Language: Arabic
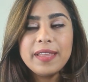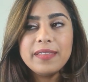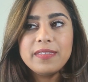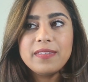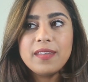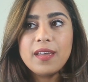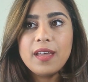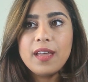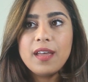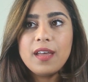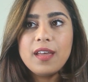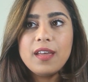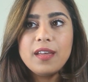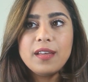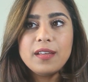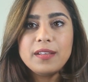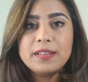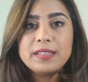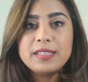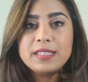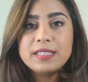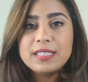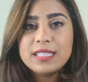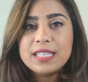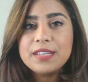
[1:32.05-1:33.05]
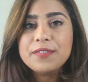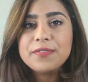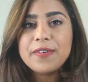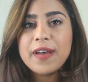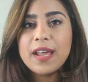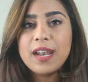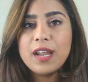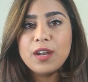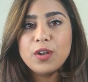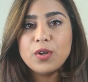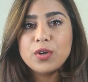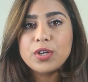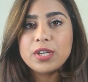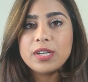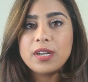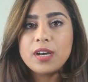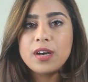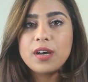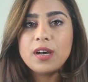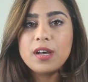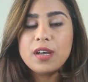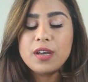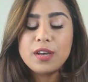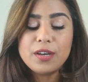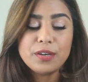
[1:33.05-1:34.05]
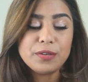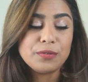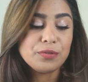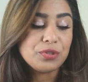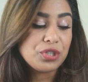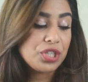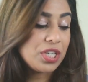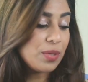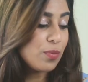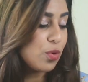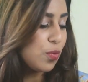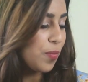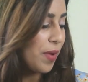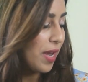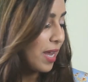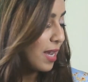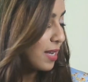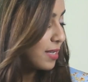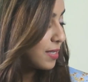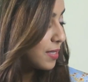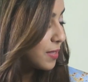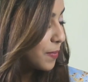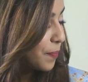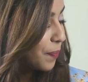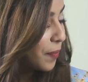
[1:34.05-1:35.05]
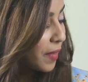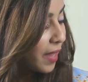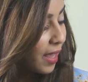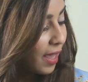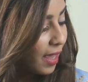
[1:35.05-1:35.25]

باند تضيف على لوكنا أه، شيء مميز